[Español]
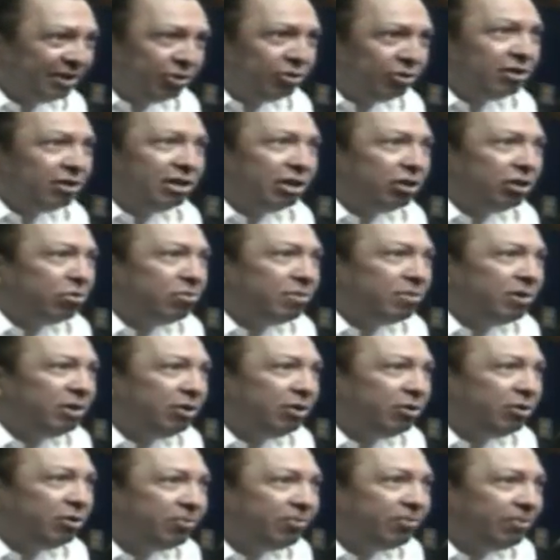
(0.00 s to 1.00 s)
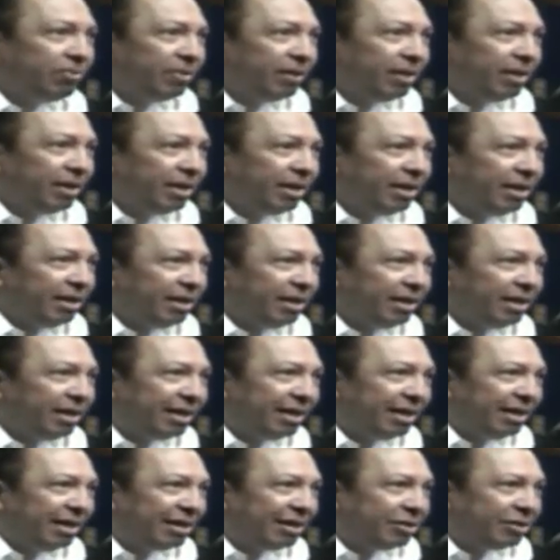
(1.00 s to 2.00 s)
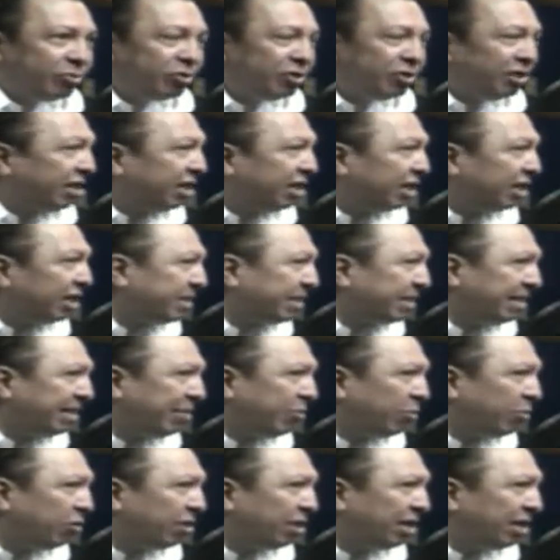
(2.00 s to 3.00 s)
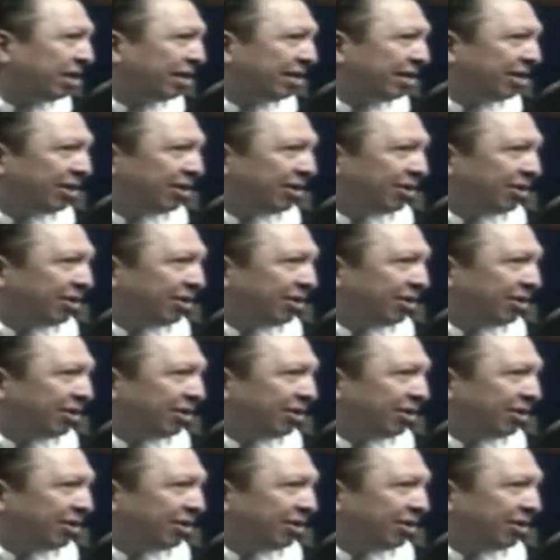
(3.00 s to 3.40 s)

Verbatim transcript: Entonces llega un momento que las boticas pasan de moda,